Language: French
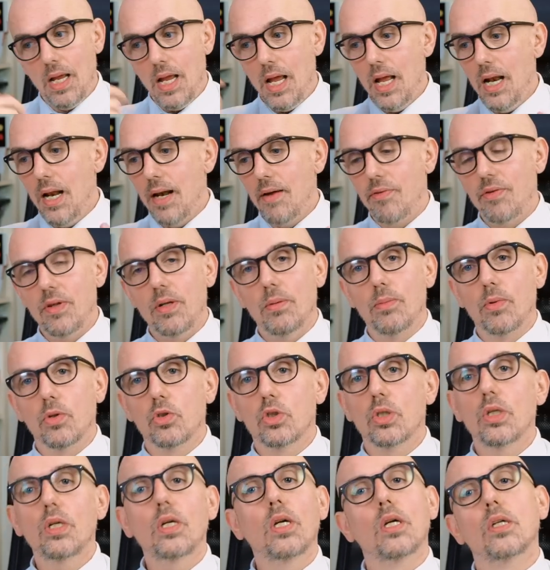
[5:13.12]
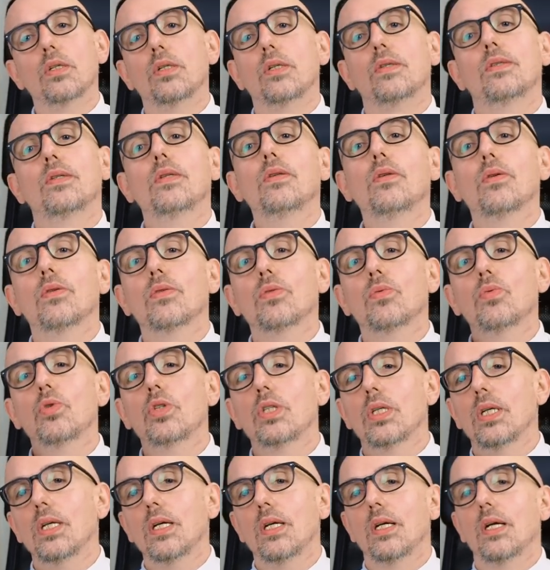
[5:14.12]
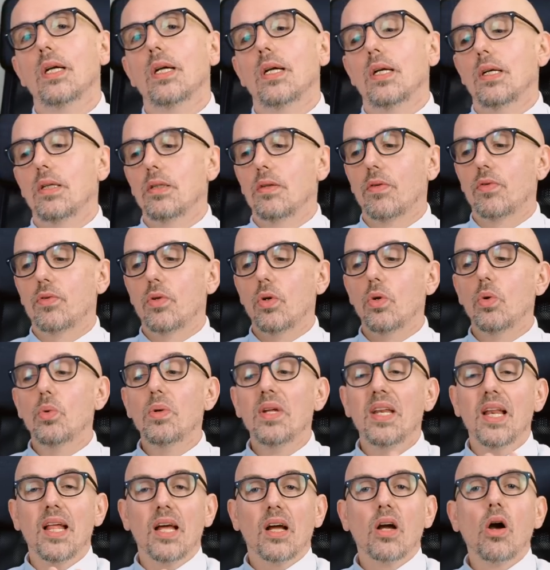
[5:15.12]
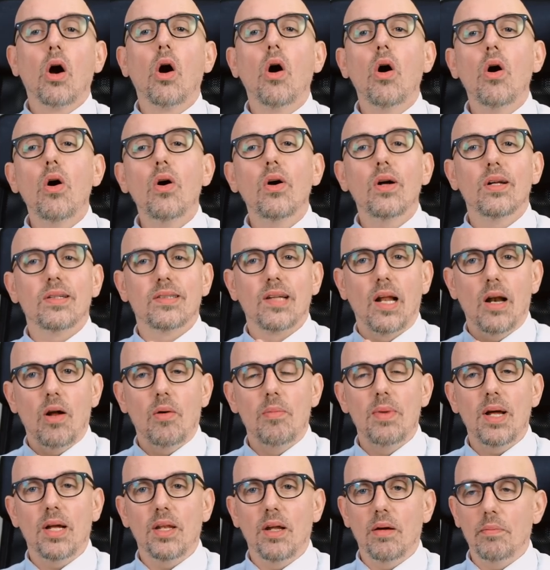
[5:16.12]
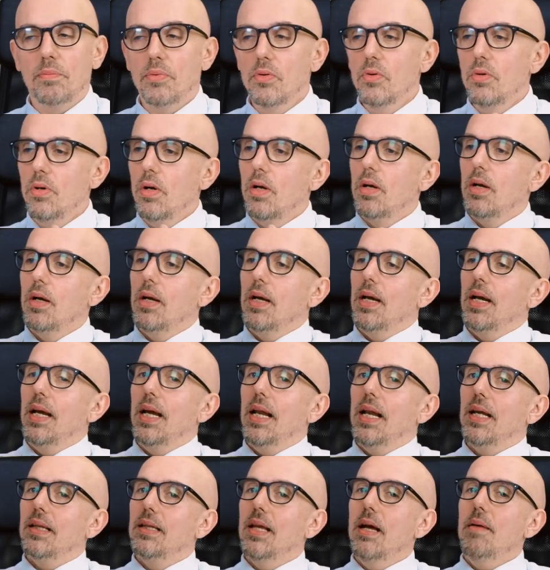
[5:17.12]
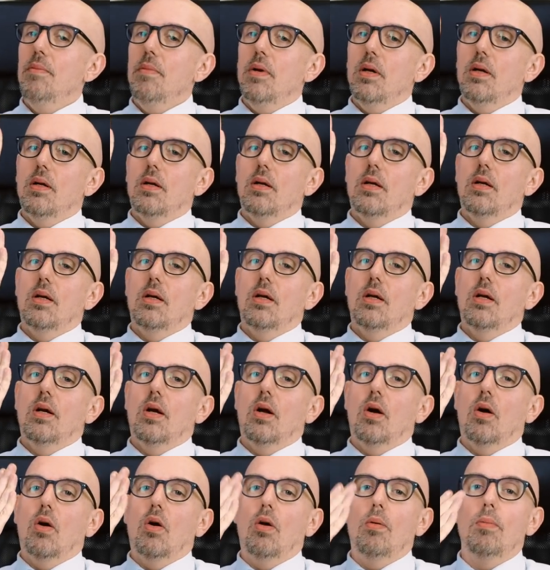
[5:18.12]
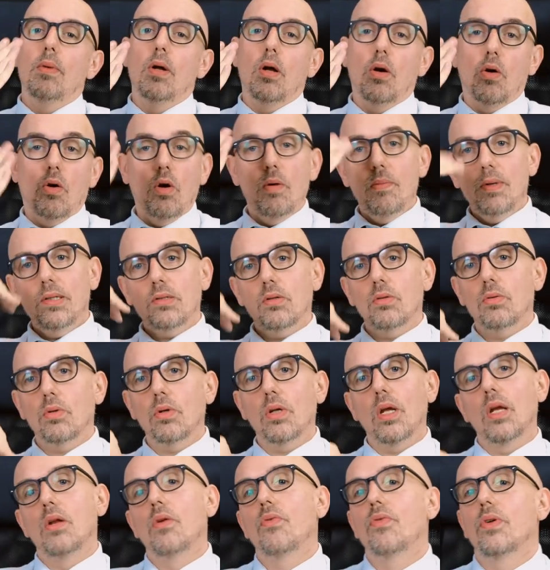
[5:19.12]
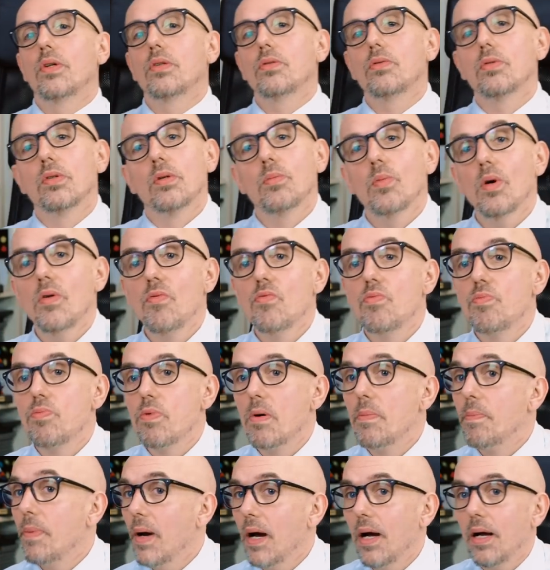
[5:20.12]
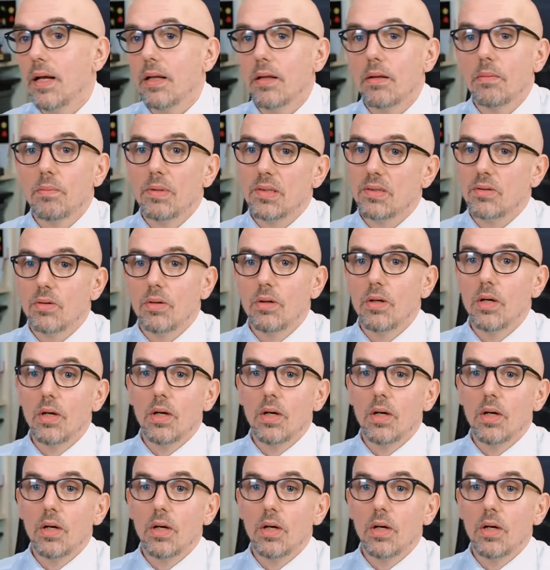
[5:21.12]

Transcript: et elle, elle a fini de manger et elle décide de se coucher. Sauf que lui, il est grand, ça l'emmerde un peu. Et la dame, remet son truc. Et il fait, excusez-moi, vous pouvez pas être, parce que